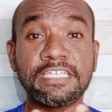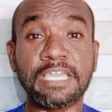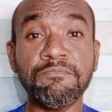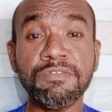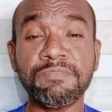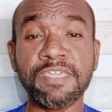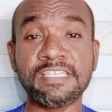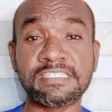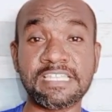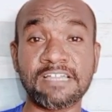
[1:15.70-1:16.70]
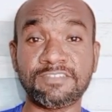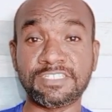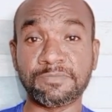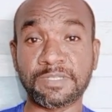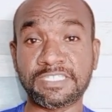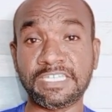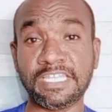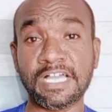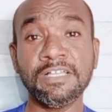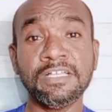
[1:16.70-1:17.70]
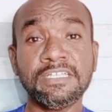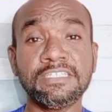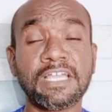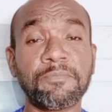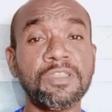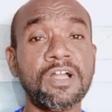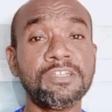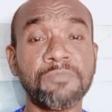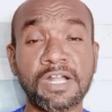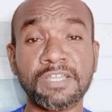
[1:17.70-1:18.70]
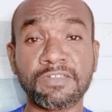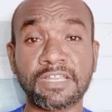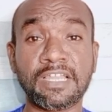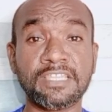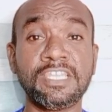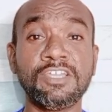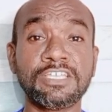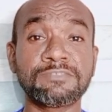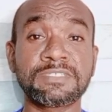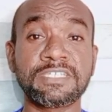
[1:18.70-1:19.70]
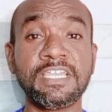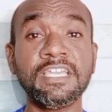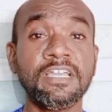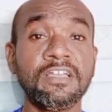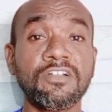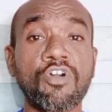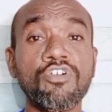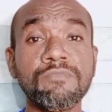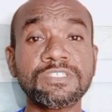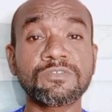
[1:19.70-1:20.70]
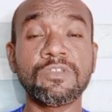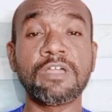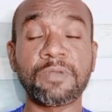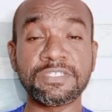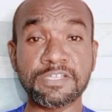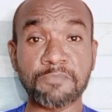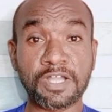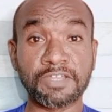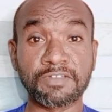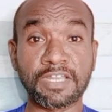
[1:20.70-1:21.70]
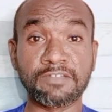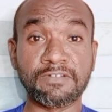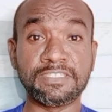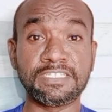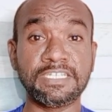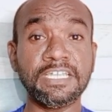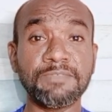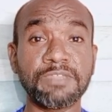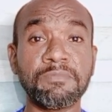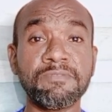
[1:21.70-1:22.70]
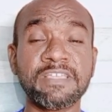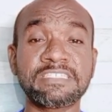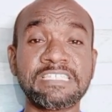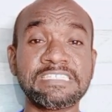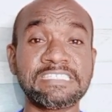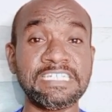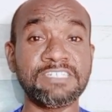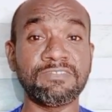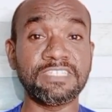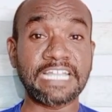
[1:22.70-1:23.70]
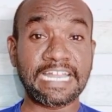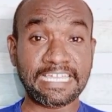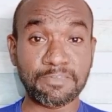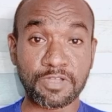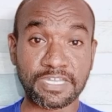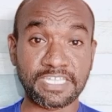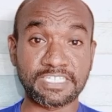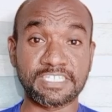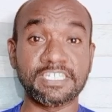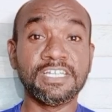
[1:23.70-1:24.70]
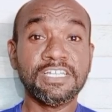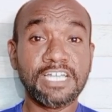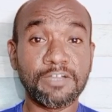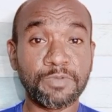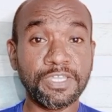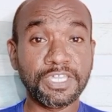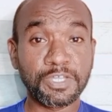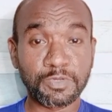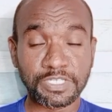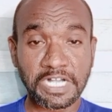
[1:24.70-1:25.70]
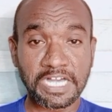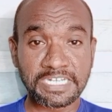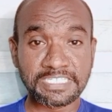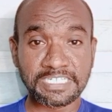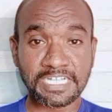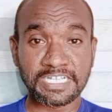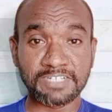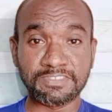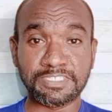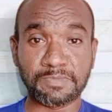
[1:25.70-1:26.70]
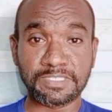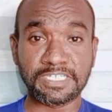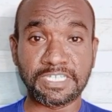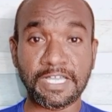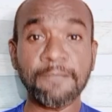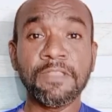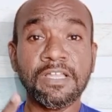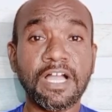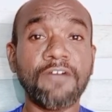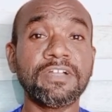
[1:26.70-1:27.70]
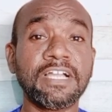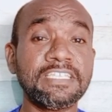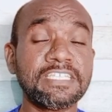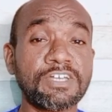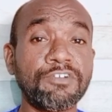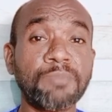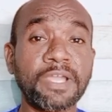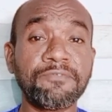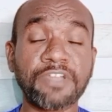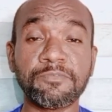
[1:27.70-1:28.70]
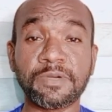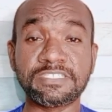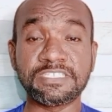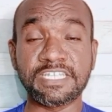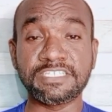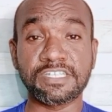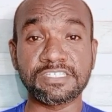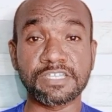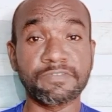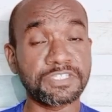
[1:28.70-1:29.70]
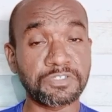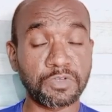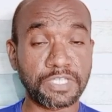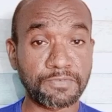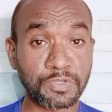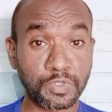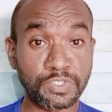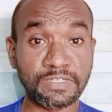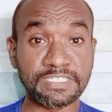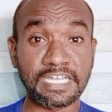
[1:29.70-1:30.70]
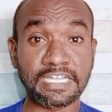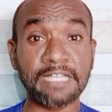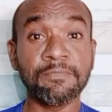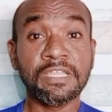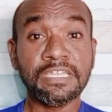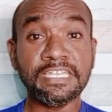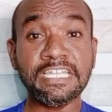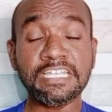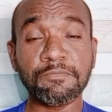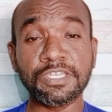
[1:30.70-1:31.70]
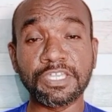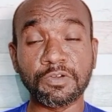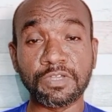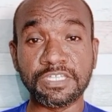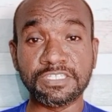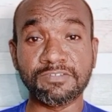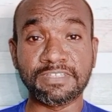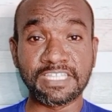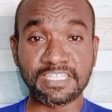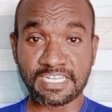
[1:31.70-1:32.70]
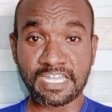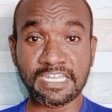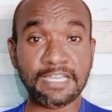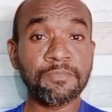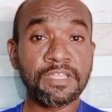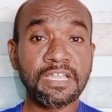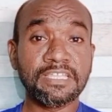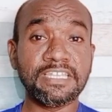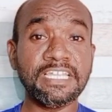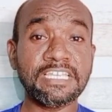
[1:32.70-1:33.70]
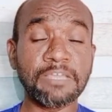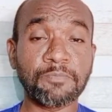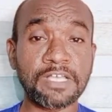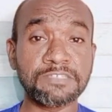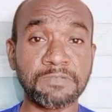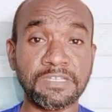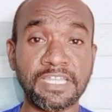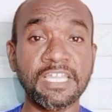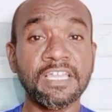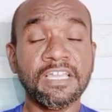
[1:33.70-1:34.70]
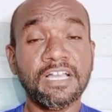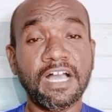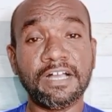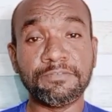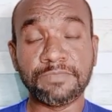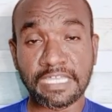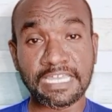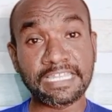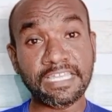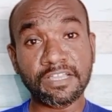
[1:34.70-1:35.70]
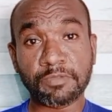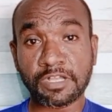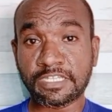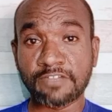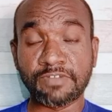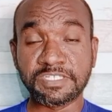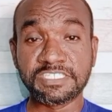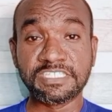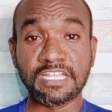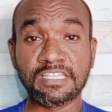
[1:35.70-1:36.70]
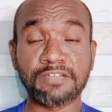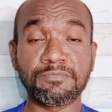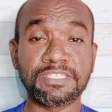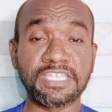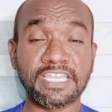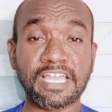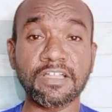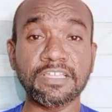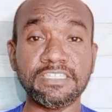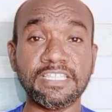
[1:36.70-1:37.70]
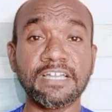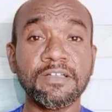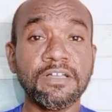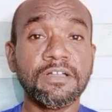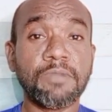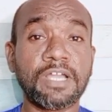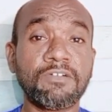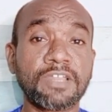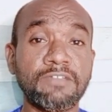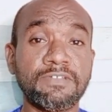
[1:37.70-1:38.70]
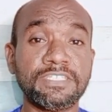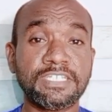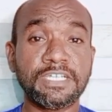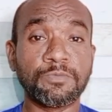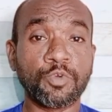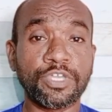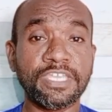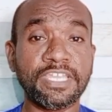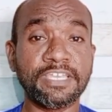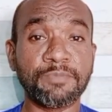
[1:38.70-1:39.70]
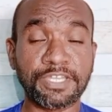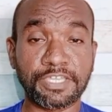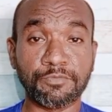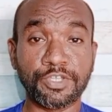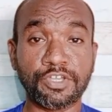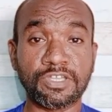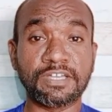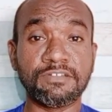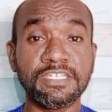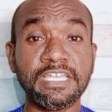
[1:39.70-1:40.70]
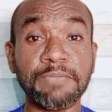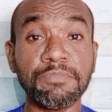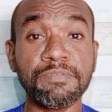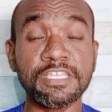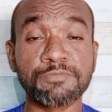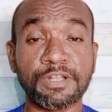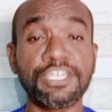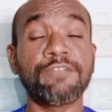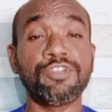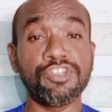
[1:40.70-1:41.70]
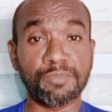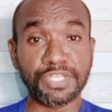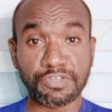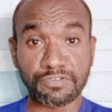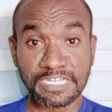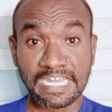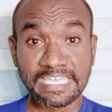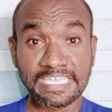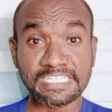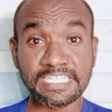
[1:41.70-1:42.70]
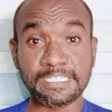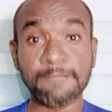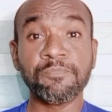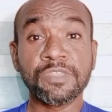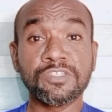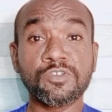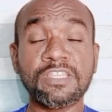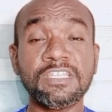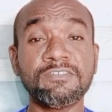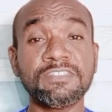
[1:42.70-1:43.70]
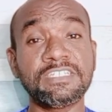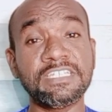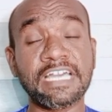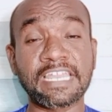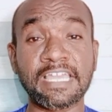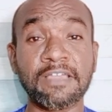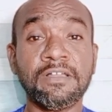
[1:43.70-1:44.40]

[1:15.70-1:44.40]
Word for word: எம்பிபிஎஸில் வந்துட்டு பார்த்திங்கன்னா தமிழ்நாடு மாணவர்கள் அதுலேயும் எஸ்பெஷலி கவர்மெண்ட் ஸ்கூலில் படித்த மாணவர்களுக்கு வந்துட்டு இந்த எம்பிபிஎஸில் சீட் வந்து கிடைக்க மாட்டேங்குது அப்படிங்கிற ஒரு காரணத்துக்காக வந்துட்டு பார்த்திங்கன்னா அவங்க இந்த செவன் பாயிண்ட் ஃபைவ் பர்சன்டேஜ் ரிசர்வேஷன் கோட்டாவை கொண்டு வந்தாங்க நீட் அப்படிங்கிற ஒரு இது வந்ததுனால நீட்டில் பாஸ் பண்ணி பண்ணி நிறைய கட் ஆஃப் வச்சுருந்தால்தான் பார்த்திங்கன்னா இந்த மாணவர்கள் வந்துட்டு போய் நீட் படிக்க முடியும் அதாவது எம்பிபிஎஸ் படிக்க முடியும் அப்படிங்கிற ஒரு நிலை இருந்தது ஸோ அதில் வந்துட்டு நிறைய